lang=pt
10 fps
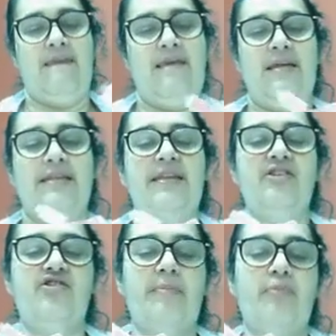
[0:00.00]
Deixa a
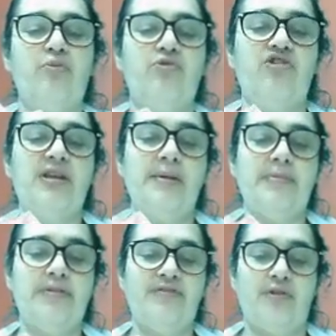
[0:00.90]
pontinha para
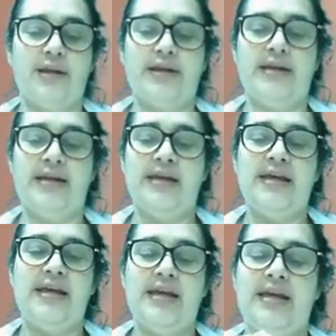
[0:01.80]
fora.
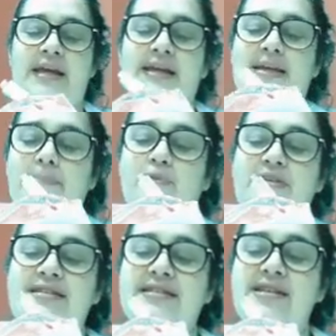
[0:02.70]
E depois,
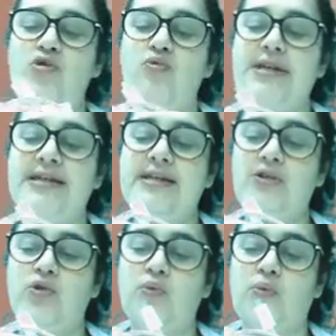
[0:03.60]
segurando
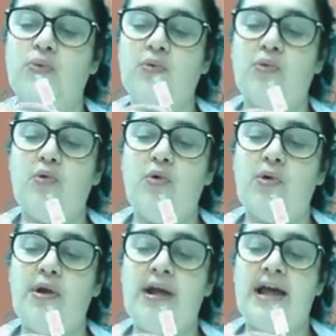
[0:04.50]

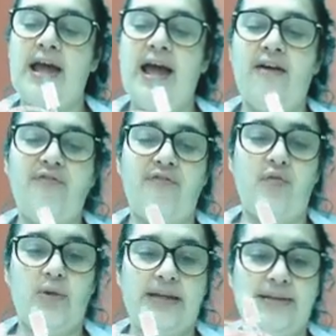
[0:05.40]
a
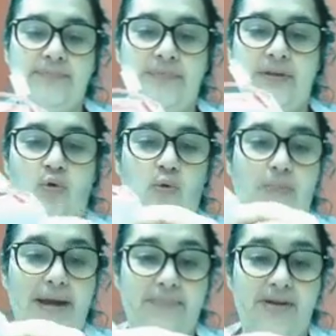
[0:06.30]
folha com o
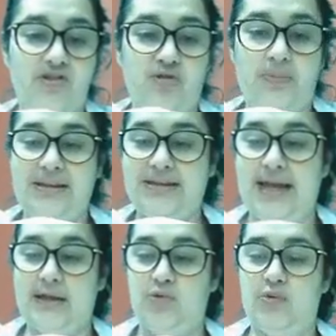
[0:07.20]
barbante
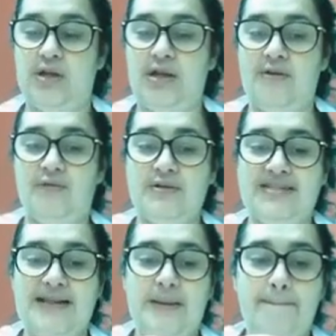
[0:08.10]
pintado,
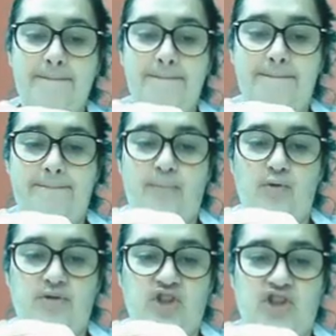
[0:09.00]
você
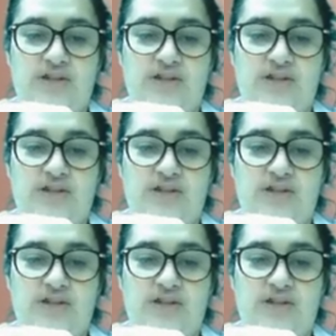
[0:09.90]
puxa.